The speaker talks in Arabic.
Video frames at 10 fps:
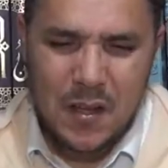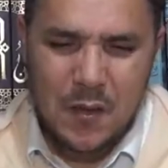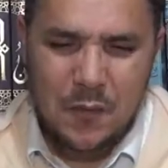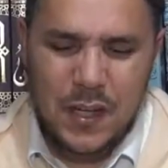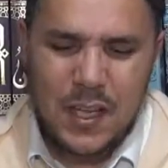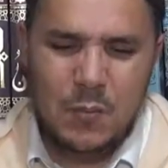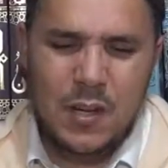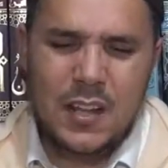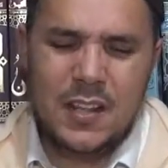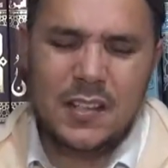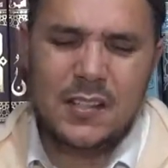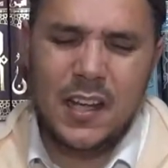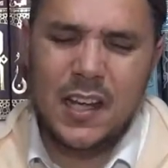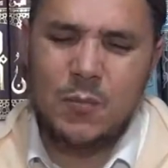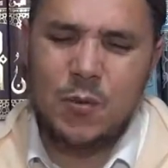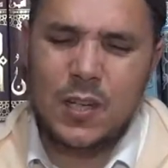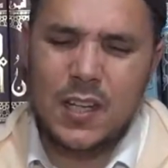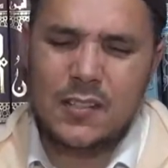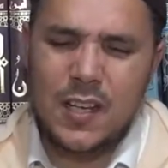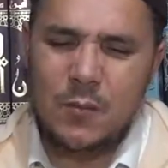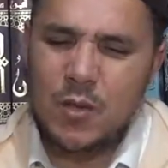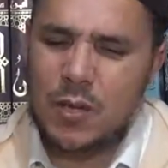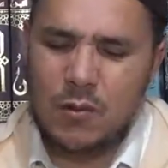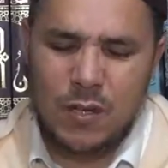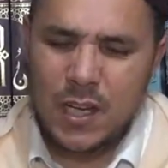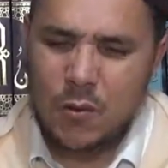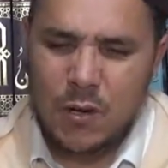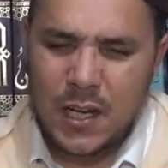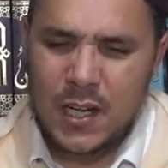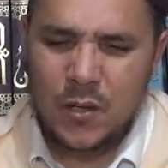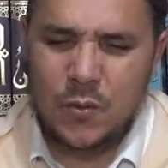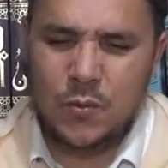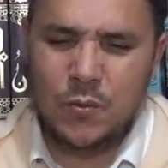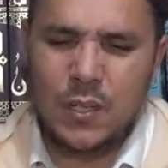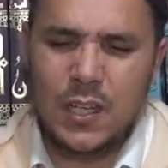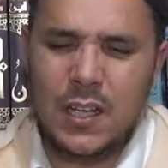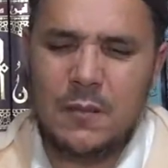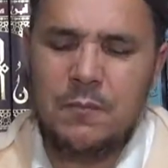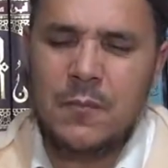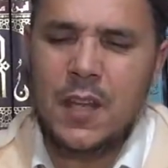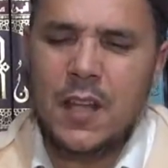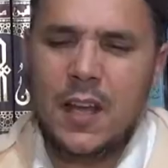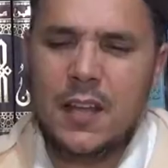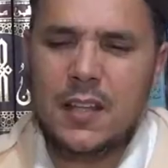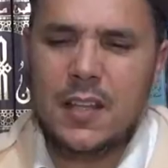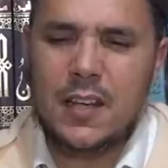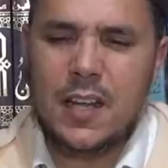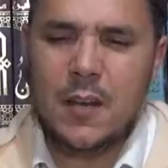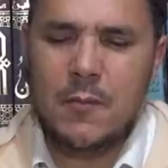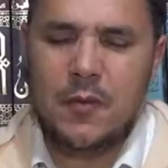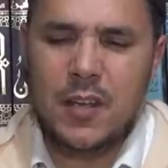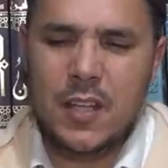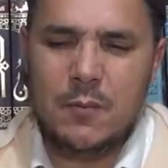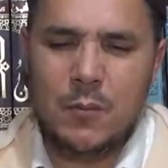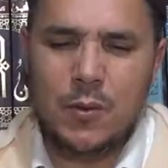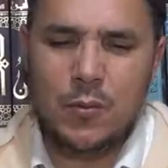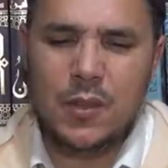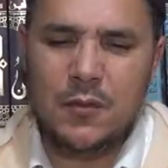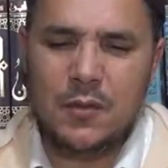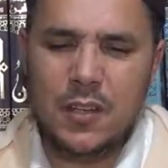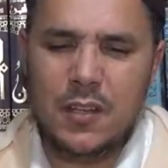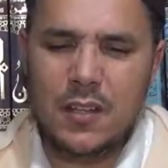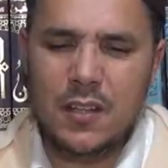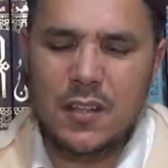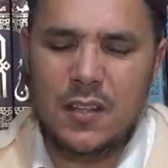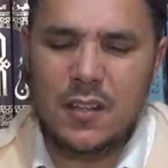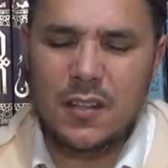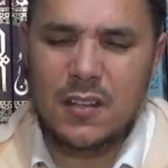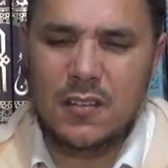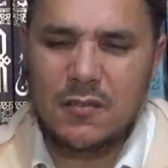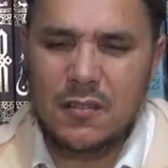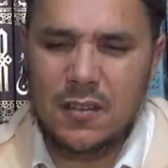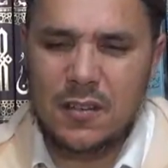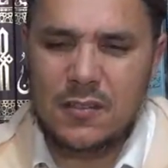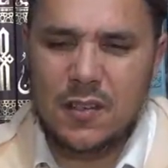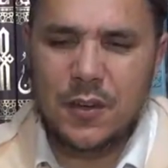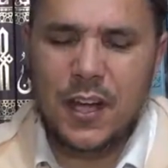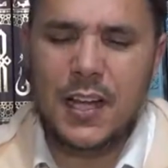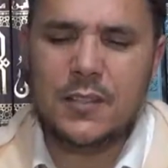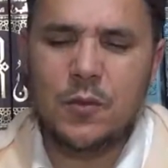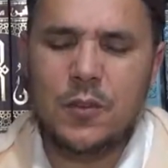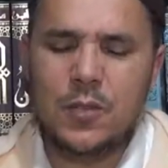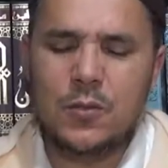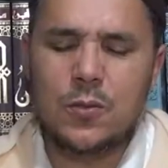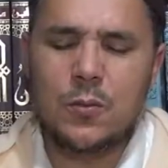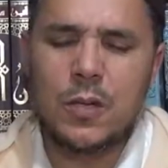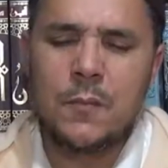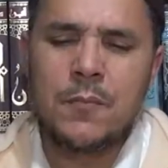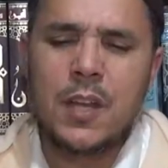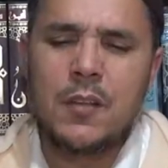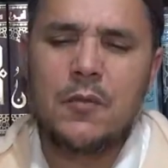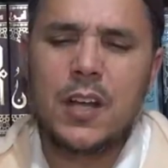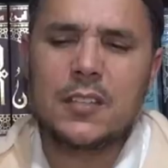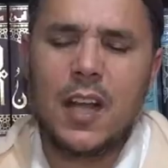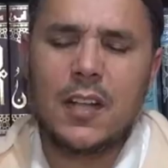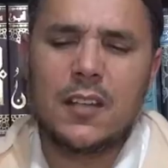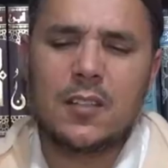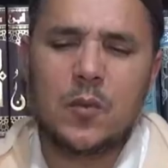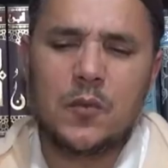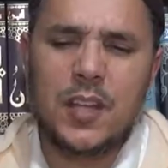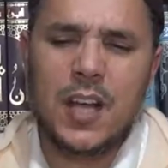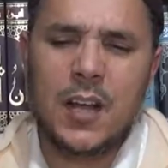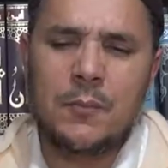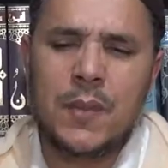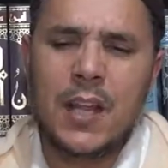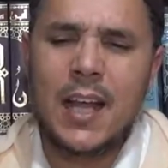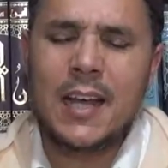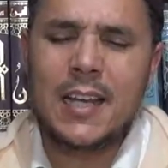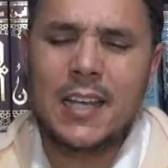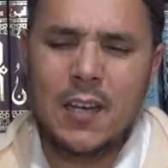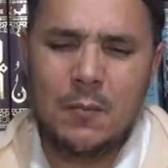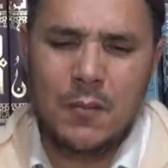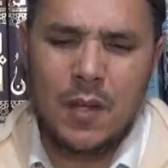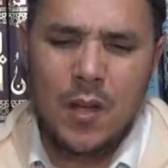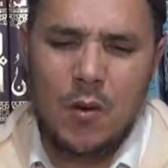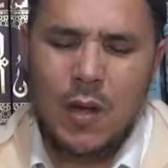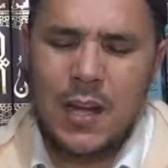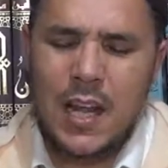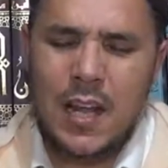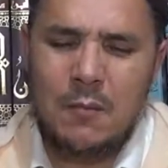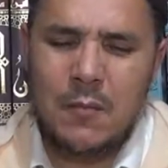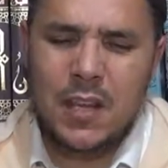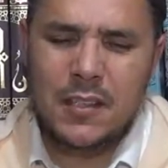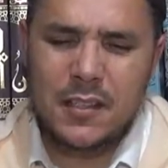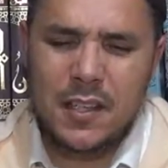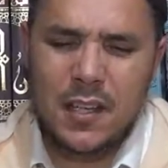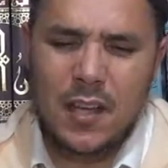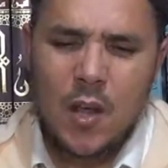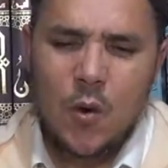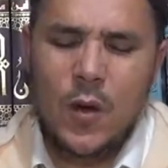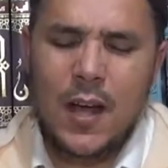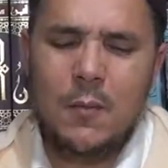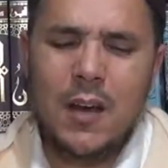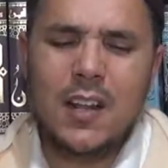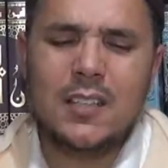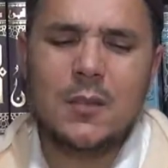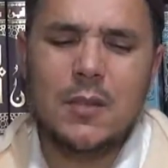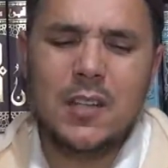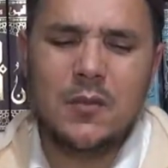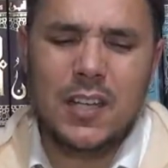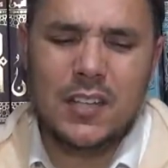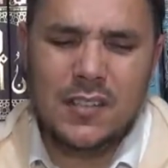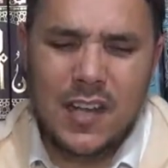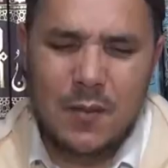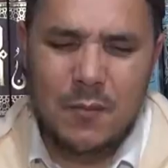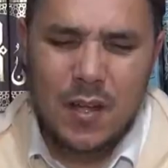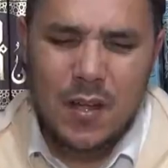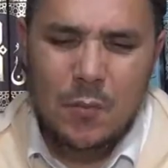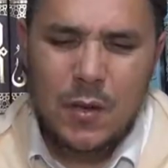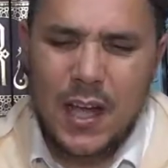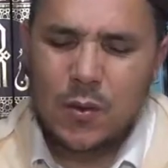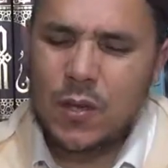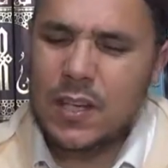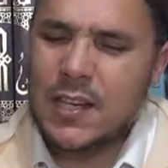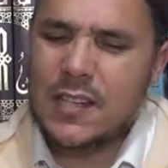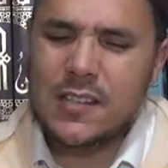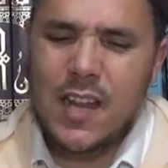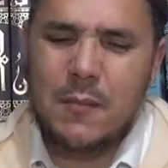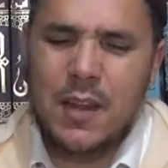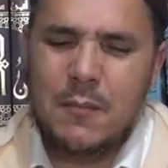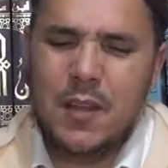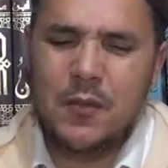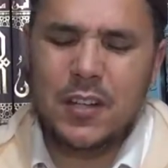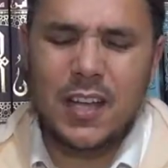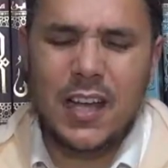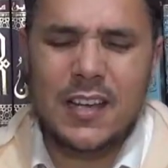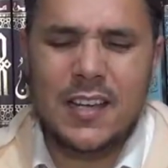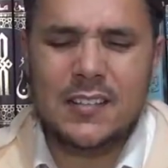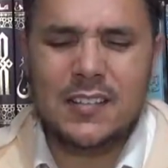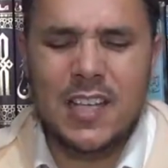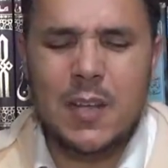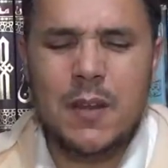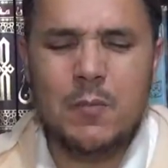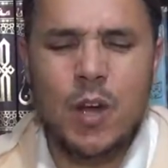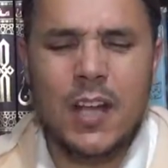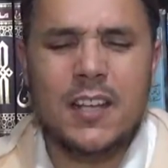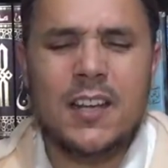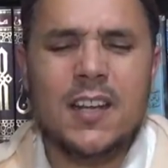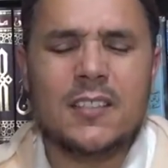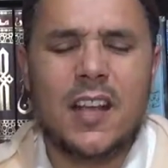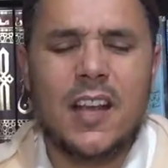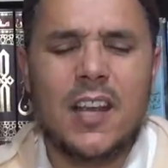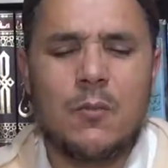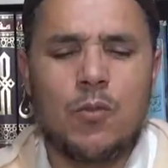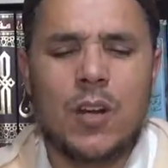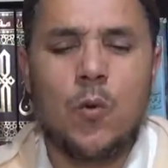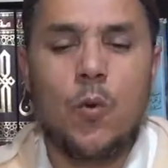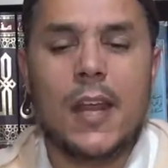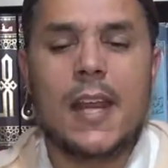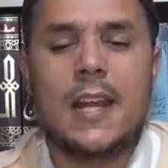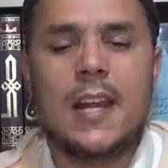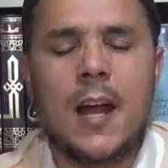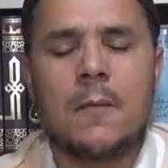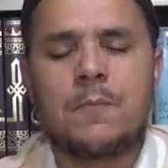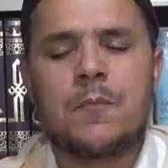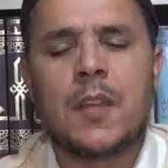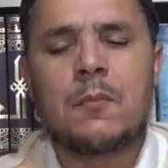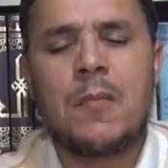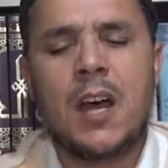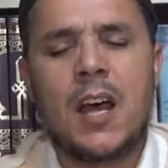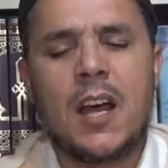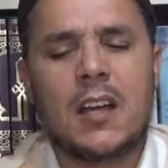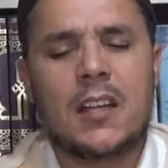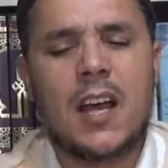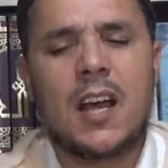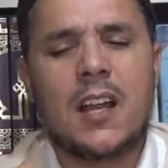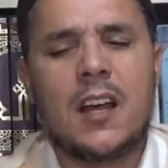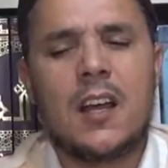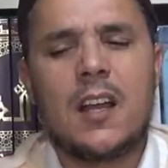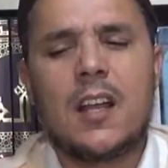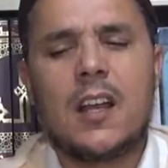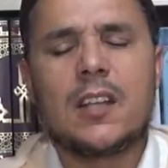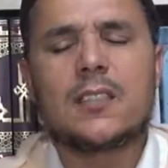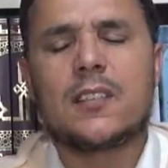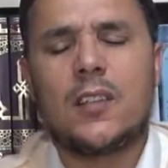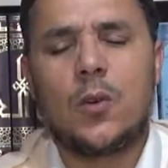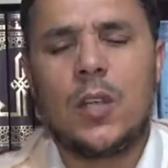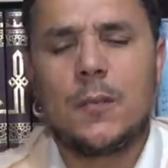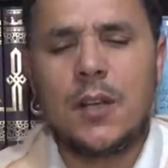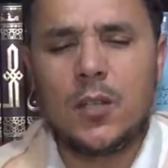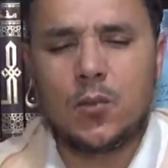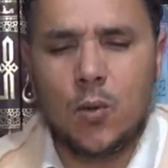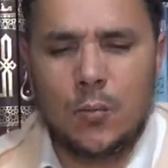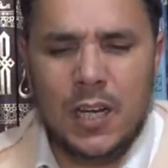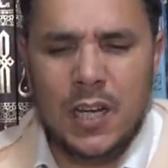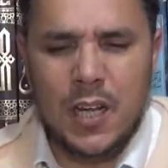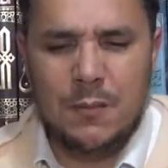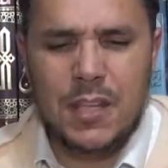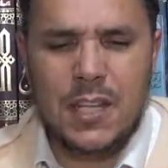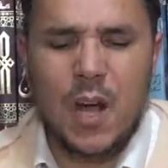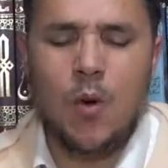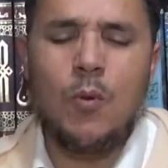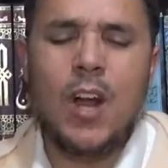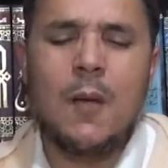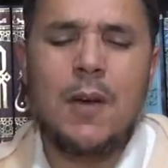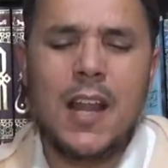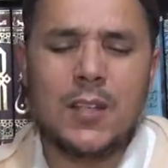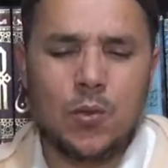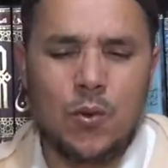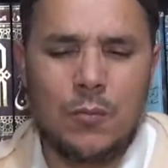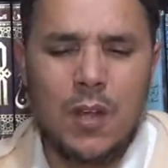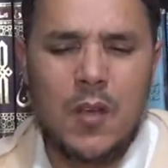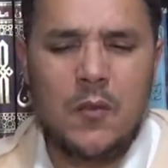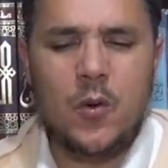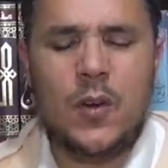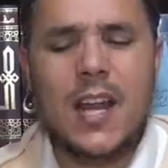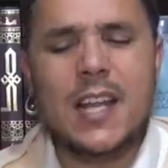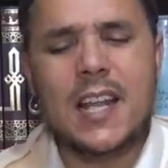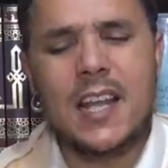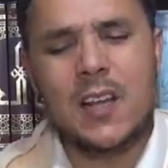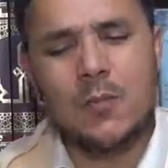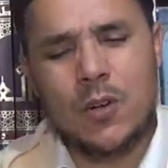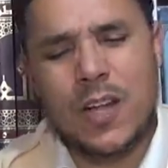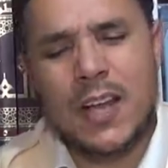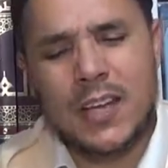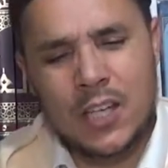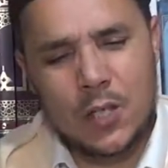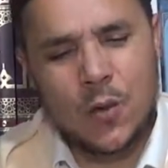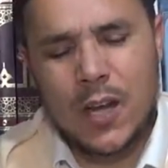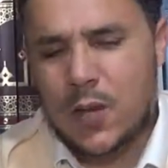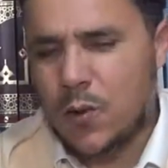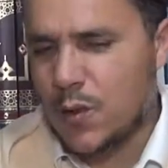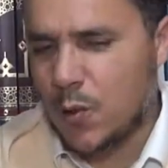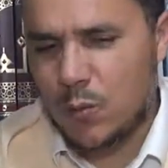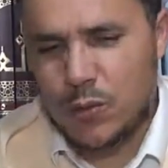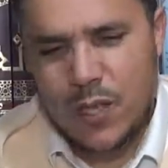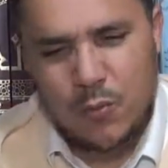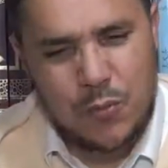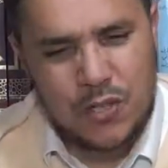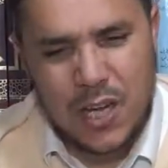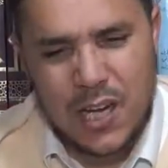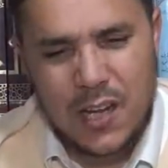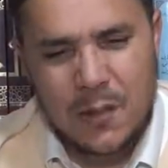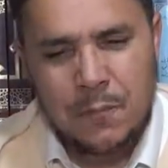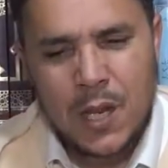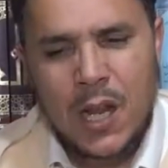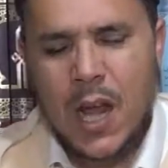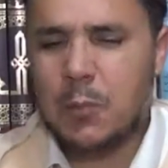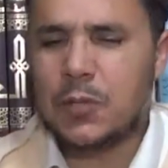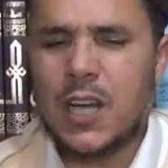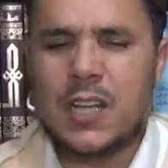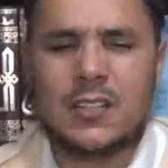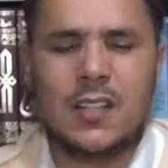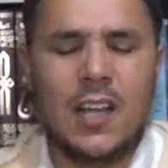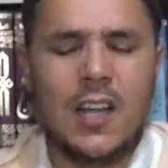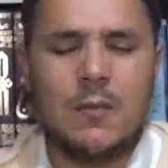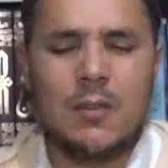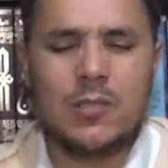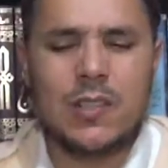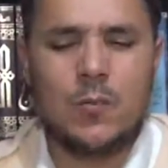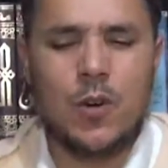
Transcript: فالعلم الذي يتعلمه الإسلام يمكن للإخوة أن يعودوا إلى هذه الكلمة فهي مبثوثة في آه، الصفحات وفي اليوتيوب فتحدثت فيها عن العلم وعن أهميته وعن مراتبه في الإسلام بحيث إن الإسلام لم يفرض على الناس علما معينا يتعلمونه إلا ما كان لا تصح عبادتهم الا به او معاملاتهم فهنالك علم عيني لا يعذر المسلم بجهله لا بد ان يتعلم المسلم